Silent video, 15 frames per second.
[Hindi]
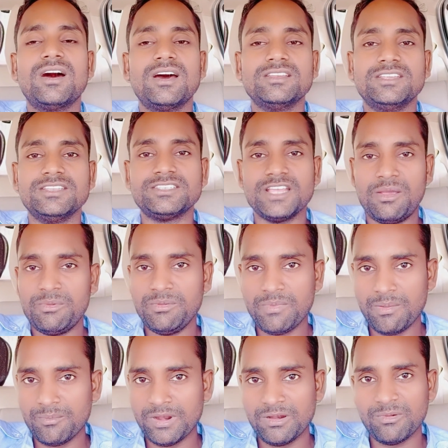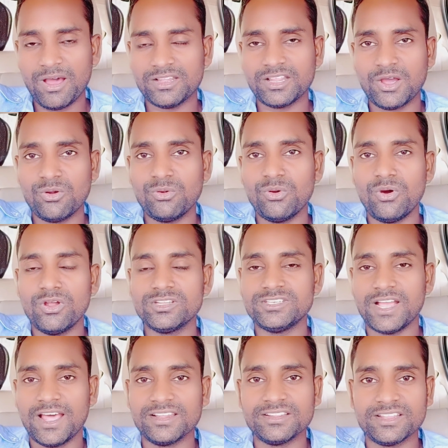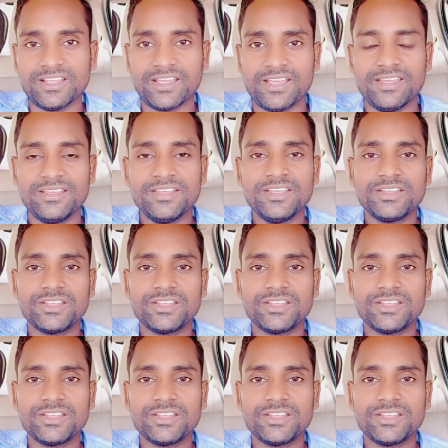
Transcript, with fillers: जिनसे अभी मैं मिलवाता हूँ और जानते हैं